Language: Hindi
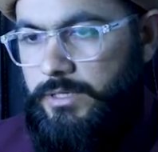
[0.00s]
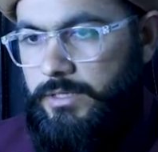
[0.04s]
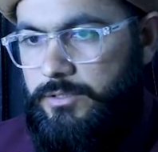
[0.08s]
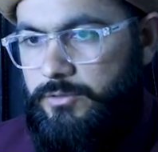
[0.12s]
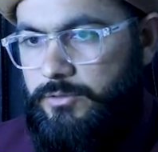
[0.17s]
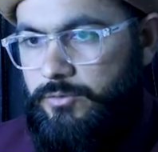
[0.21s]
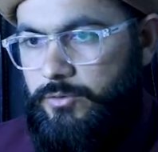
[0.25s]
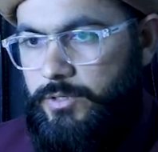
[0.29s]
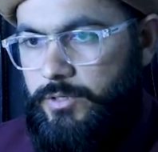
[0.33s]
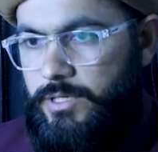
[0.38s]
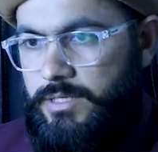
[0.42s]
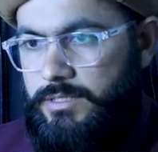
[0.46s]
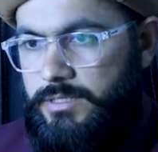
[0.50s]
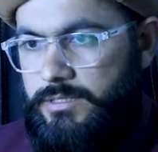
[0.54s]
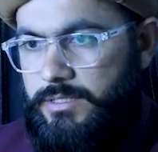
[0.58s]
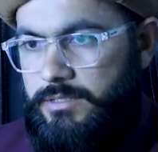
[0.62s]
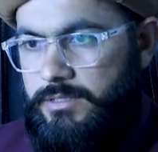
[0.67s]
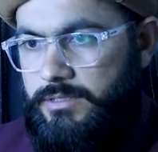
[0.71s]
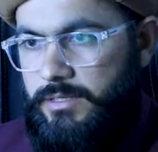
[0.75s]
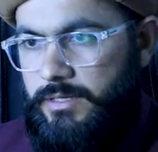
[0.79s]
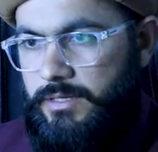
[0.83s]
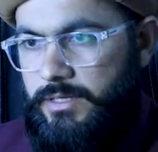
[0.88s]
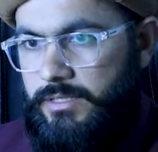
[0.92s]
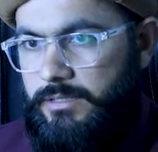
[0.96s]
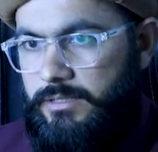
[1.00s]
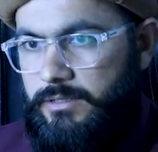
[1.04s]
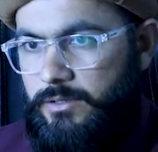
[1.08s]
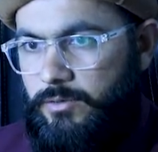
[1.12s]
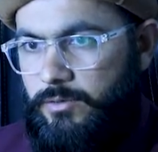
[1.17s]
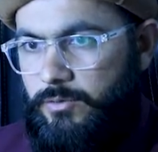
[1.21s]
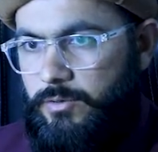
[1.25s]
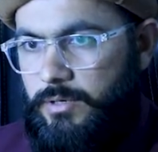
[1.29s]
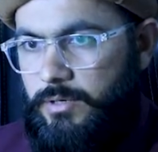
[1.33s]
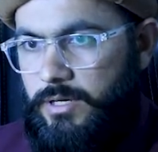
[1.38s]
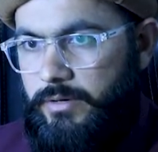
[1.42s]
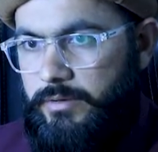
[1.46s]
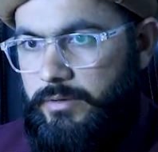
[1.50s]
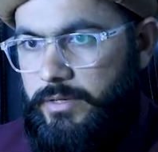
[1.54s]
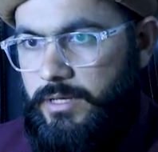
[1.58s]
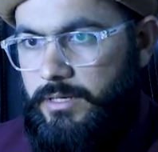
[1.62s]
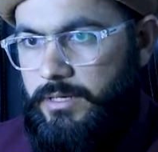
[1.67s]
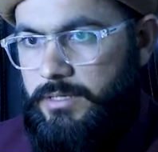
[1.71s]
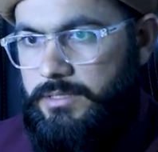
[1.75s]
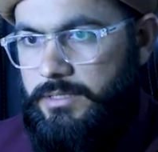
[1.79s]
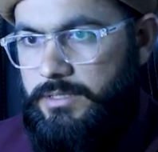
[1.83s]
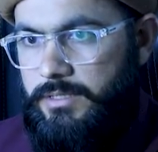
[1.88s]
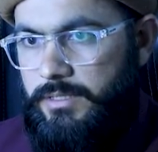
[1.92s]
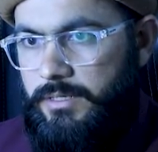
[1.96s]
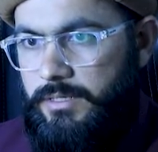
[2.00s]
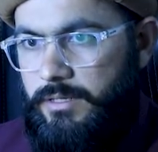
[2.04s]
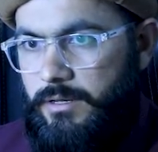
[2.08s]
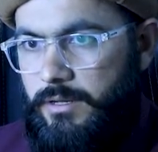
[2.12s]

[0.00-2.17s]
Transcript: इसको यहाँ से सेलेक्ट करूँगा और यहाँ से